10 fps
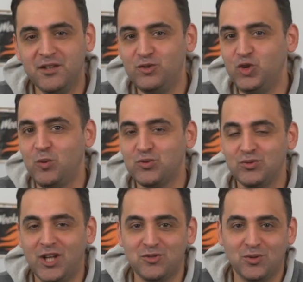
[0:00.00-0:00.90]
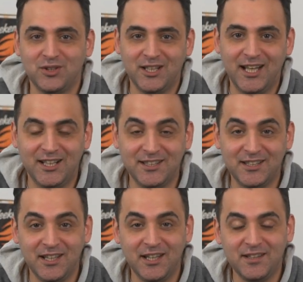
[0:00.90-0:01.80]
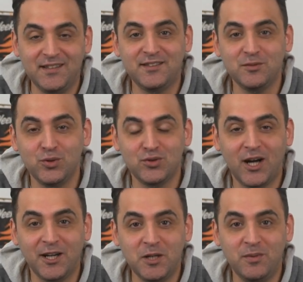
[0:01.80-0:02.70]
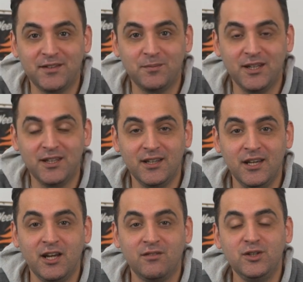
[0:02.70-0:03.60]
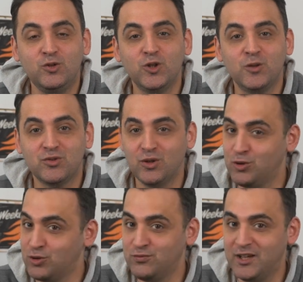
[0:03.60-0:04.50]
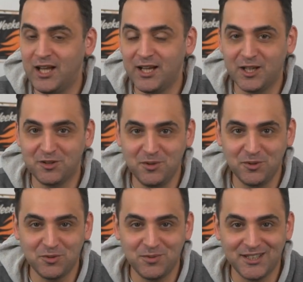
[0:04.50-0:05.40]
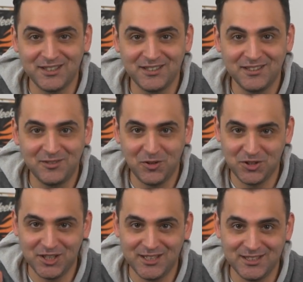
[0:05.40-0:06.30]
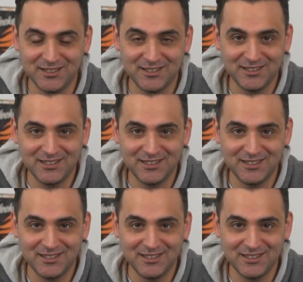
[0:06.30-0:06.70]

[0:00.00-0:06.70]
Bir videomuzun daha sonuna geldik. Gizli Buyu takip etmeyi, videolarımıza yorum ve like atmayı unutmayın. Hoşçakalın.